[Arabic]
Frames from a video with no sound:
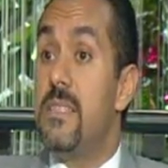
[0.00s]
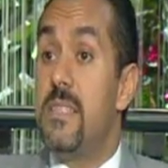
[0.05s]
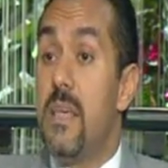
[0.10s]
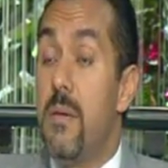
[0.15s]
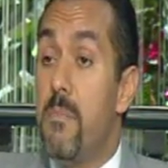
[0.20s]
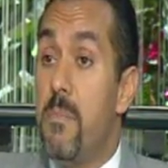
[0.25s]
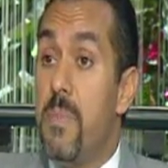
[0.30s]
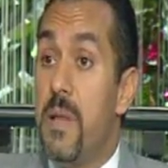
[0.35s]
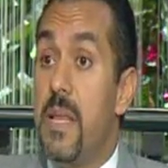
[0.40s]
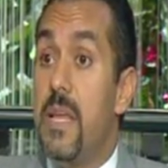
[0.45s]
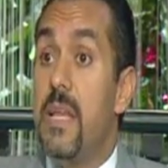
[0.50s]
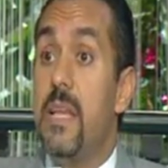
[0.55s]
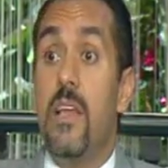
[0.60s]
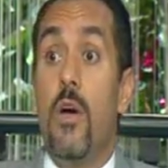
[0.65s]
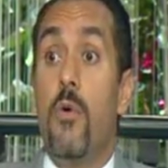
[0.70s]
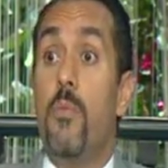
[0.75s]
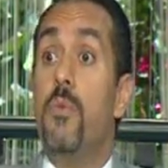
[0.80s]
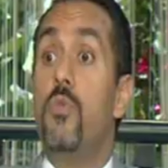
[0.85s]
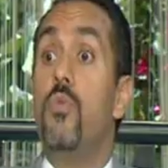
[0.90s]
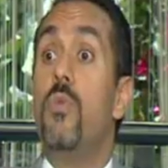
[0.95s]
سيمبلي لو
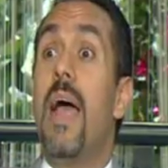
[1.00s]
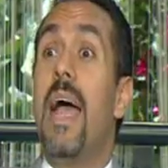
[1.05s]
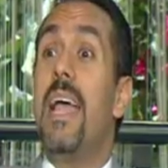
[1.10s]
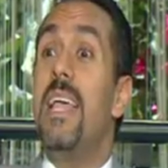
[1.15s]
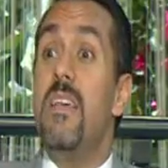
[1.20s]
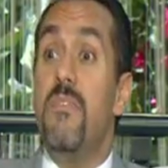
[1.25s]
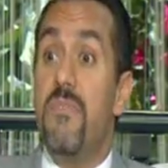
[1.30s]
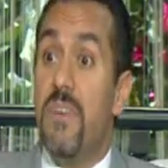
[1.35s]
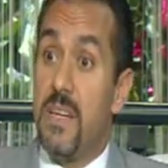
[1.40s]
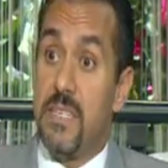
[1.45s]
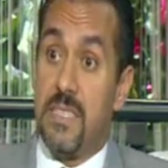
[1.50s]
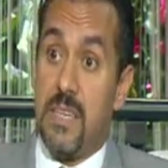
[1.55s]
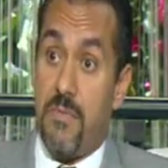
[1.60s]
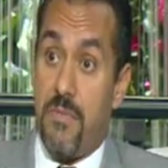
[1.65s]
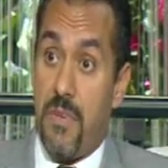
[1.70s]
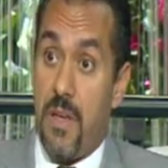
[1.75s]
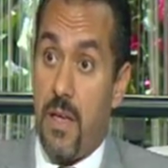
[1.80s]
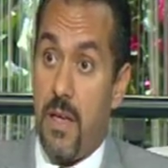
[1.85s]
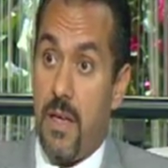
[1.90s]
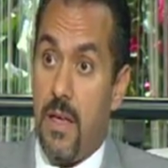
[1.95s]
بدون اي
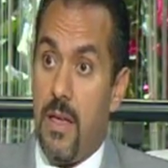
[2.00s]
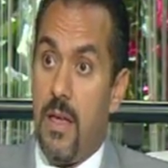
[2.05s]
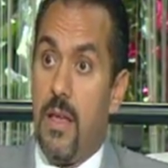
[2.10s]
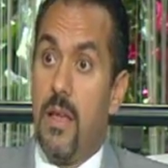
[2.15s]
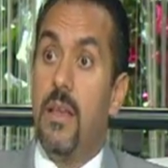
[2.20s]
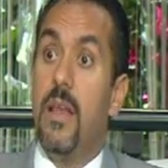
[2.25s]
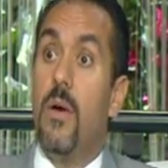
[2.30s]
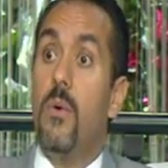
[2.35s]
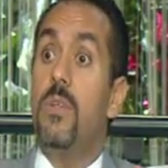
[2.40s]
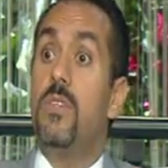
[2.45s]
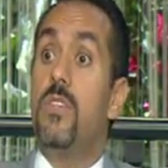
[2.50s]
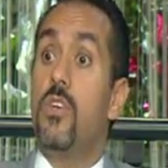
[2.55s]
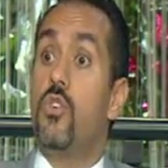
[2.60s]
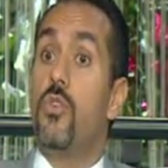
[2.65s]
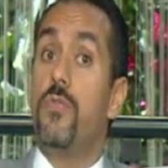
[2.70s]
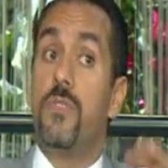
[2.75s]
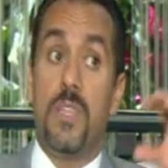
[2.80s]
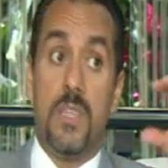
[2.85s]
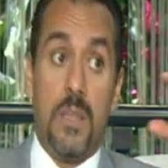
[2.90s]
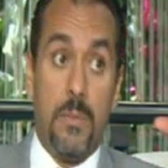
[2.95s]
فلسفه لو انت
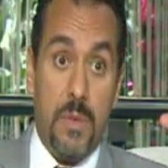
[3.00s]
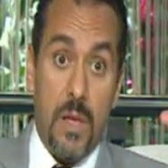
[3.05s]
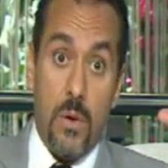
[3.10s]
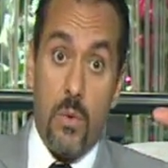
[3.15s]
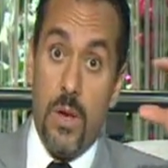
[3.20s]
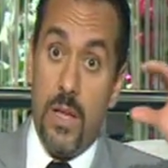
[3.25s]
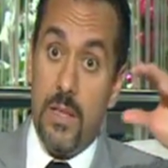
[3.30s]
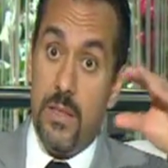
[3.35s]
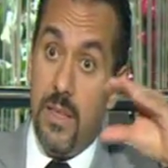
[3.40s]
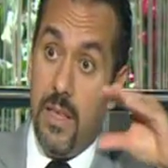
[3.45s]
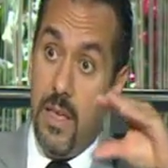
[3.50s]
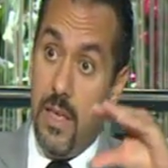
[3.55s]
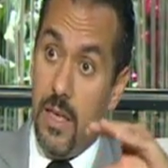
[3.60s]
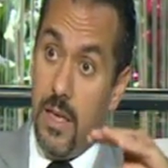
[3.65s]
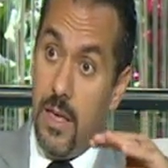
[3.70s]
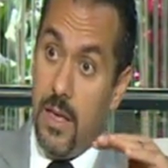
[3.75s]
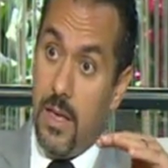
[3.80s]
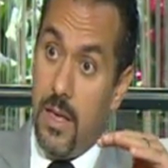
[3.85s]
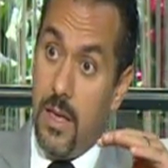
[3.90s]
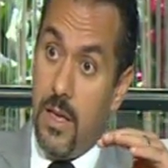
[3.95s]
شفت انت بتاكل قد ايه
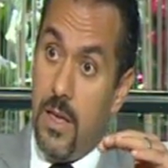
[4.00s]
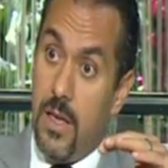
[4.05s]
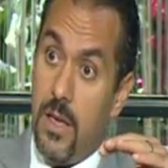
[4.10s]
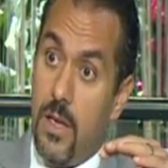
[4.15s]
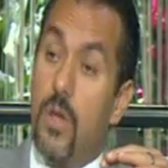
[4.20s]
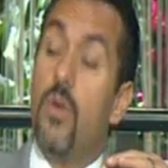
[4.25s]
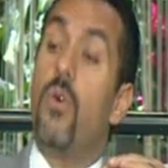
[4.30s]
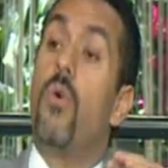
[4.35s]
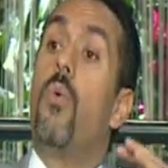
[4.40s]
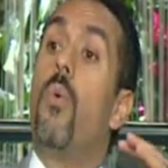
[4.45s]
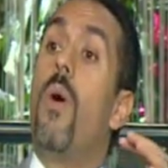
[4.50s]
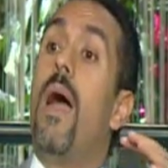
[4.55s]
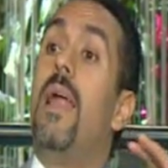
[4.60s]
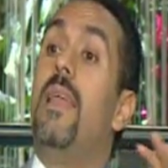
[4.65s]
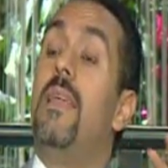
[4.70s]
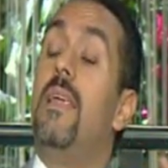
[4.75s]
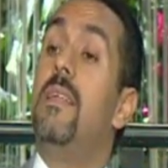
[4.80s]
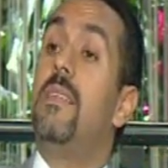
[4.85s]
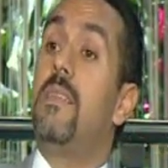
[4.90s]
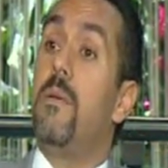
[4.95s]

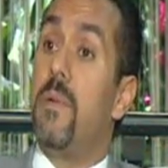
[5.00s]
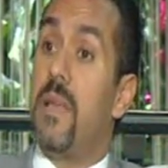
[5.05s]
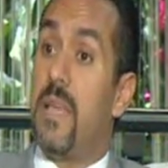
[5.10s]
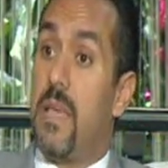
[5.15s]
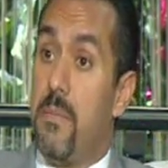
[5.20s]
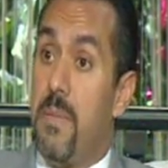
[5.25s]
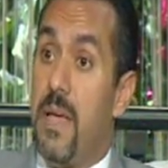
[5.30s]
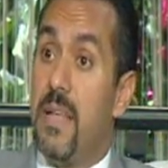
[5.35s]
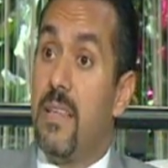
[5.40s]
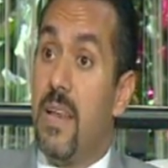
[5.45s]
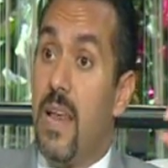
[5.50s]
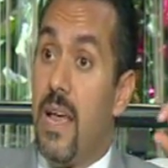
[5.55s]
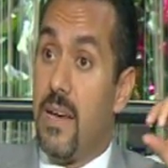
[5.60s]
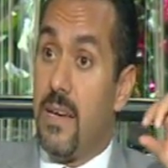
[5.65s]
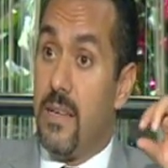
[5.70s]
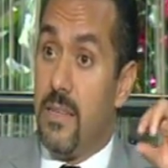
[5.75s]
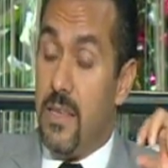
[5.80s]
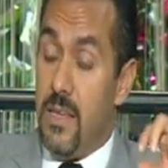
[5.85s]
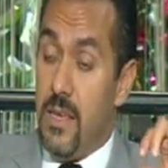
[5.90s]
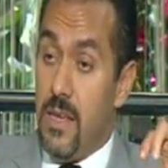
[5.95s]
وقللت من كميات الاكل
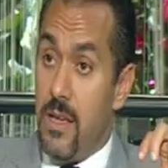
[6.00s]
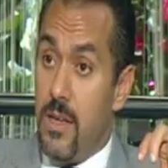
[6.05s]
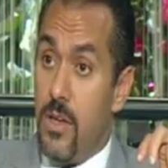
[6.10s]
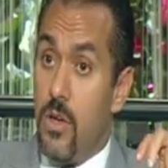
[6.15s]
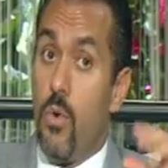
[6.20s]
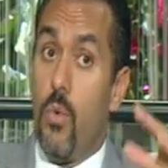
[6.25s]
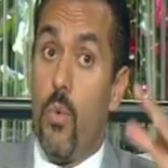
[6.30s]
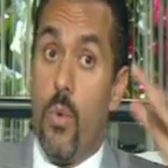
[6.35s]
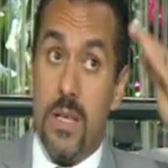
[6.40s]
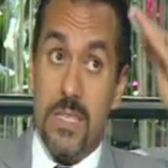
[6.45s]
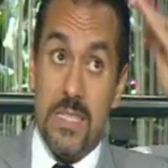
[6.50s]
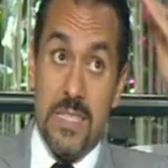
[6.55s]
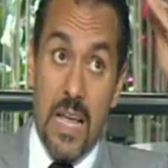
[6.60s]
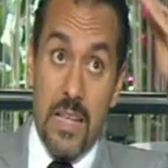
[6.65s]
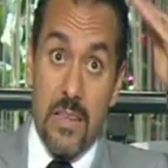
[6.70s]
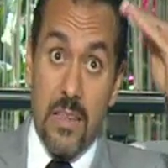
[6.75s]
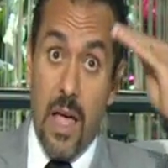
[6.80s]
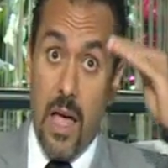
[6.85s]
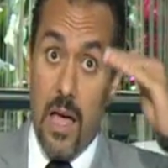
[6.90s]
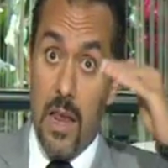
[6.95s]
دي
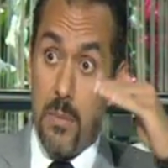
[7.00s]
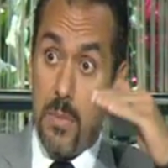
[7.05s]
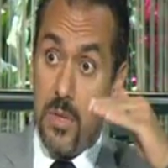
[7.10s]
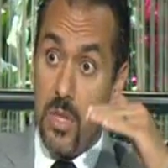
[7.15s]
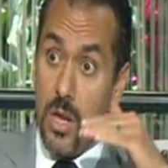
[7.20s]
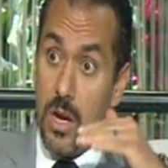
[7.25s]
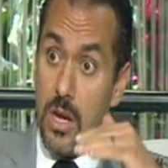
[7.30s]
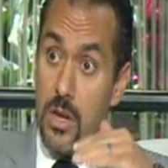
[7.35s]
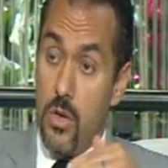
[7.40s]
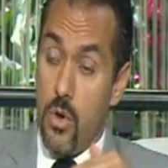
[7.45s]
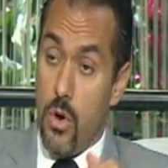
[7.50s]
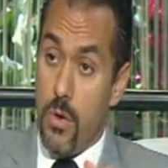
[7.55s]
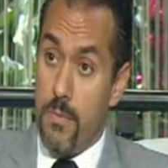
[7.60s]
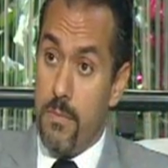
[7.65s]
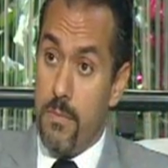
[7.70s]
ووزعتها على مدار اليوم